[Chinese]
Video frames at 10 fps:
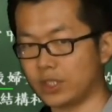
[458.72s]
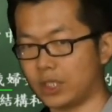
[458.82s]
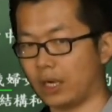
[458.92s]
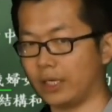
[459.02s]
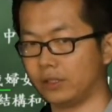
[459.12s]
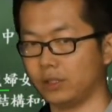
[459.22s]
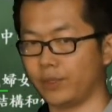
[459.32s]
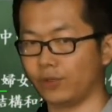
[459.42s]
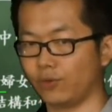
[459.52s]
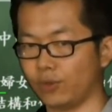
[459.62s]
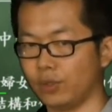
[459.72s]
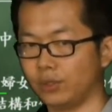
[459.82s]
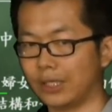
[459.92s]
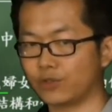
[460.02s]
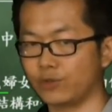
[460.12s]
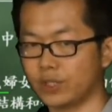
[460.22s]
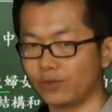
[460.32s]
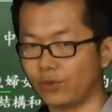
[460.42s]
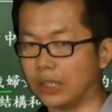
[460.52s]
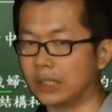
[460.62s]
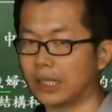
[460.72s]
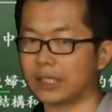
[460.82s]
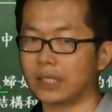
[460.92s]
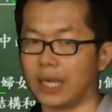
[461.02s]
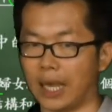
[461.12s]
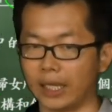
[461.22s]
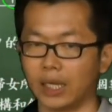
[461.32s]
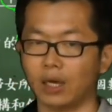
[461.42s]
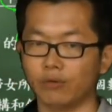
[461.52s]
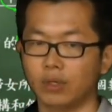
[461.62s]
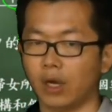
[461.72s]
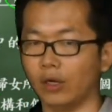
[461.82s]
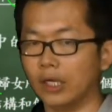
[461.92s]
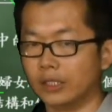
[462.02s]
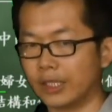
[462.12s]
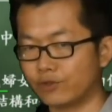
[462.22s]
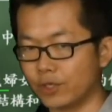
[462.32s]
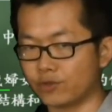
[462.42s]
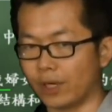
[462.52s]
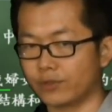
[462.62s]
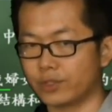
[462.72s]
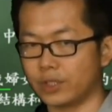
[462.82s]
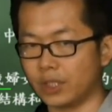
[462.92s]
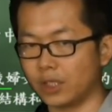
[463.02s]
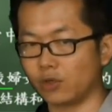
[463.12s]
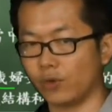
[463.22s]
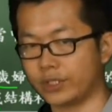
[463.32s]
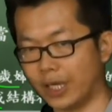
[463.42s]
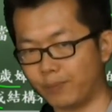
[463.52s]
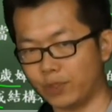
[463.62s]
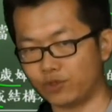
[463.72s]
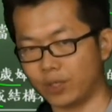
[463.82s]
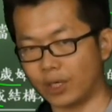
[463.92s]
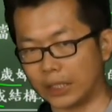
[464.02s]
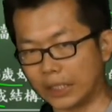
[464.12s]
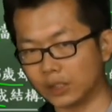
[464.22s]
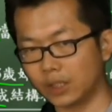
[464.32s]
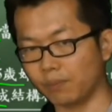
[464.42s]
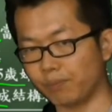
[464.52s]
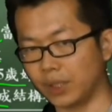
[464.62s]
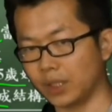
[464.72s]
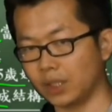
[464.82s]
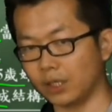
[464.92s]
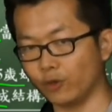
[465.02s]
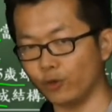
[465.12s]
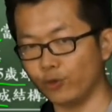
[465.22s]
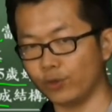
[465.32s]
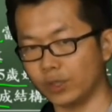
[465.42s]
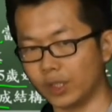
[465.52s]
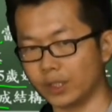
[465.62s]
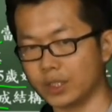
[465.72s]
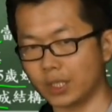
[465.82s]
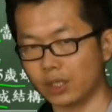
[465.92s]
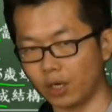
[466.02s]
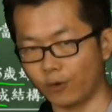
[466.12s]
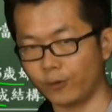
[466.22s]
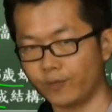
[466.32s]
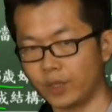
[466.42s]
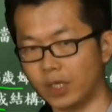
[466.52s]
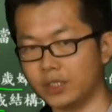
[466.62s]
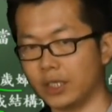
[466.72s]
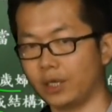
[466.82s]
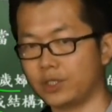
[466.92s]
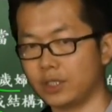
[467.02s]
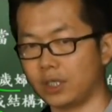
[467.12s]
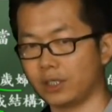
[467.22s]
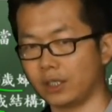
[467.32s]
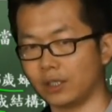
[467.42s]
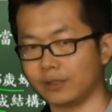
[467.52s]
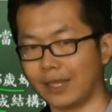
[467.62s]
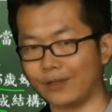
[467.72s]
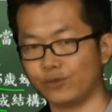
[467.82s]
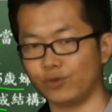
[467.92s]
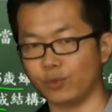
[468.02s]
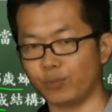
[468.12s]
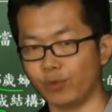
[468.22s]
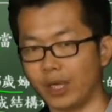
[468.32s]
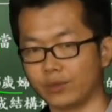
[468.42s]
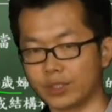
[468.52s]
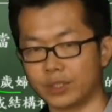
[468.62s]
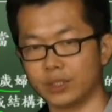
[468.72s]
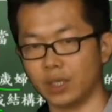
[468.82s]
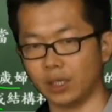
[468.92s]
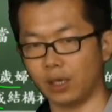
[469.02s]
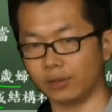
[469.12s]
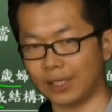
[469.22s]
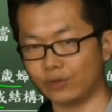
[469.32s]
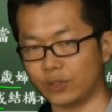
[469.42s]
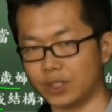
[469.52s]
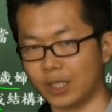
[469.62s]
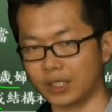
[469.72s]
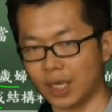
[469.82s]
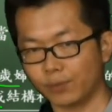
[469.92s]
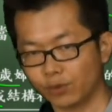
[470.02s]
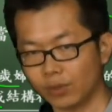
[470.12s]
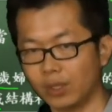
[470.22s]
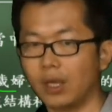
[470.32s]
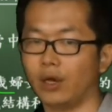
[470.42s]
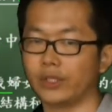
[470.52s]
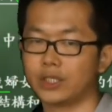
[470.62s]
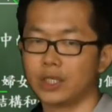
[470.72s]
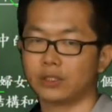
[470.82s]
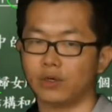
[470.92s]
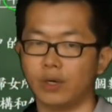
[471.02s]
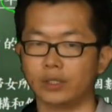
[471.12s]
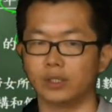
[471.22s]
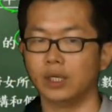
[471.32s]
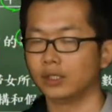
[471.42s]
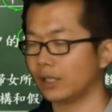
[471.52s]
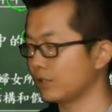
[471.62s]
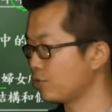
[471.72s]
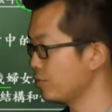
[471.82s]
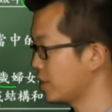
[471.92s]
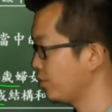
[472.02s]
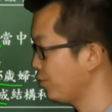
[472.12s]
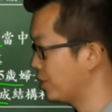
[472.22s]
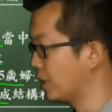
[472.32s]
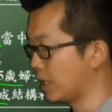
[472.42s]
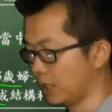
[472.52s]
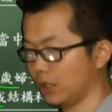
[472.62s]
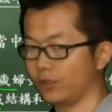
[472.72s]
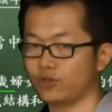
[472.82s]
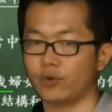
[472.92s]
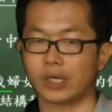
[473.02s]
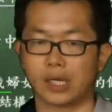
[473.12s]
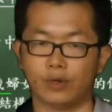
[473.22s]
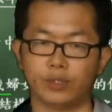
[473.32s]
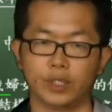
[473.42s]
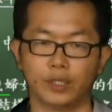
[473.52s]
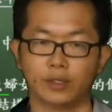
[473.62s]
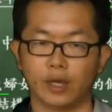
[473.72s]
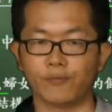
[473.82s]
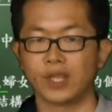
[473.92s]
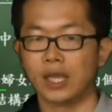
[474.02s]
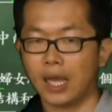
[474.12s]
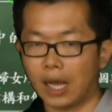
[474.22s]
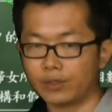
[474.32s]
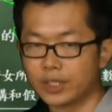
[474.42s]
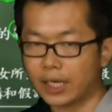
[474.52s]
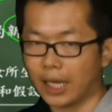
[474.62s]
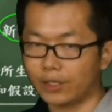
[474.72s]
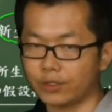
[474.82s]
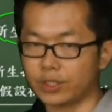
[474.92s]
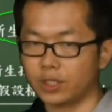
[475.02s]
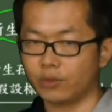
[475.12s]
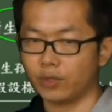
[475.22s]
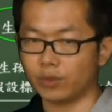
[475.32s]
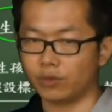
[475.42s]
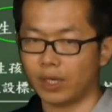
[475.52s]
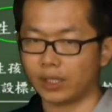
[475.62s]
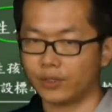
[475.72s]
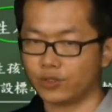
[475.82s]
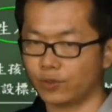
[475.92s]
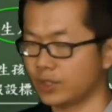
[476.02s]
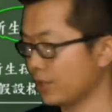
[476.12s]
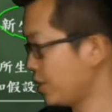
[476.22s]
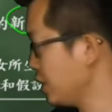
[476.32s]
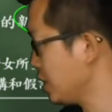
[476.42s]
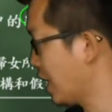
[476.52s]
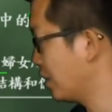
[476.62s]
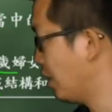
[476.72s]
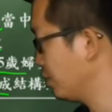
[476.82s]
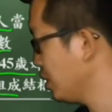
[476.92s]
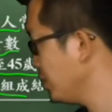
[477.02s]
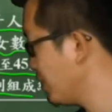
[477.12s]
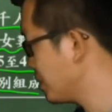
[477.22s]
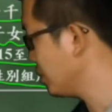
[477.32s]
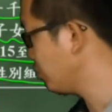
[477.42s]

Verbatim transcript: 或者小孩特别多，那出生率应该也还好。好，那最主要就是一个国家必须要一定比例的育龄人口。而且要尽可能的男女不要失衡，好，男女尽量差不多，哦，那这样的话呢，它的出生率呢可能就会高一点，好，好，再来还有社会文化跟宗教信仰，好，特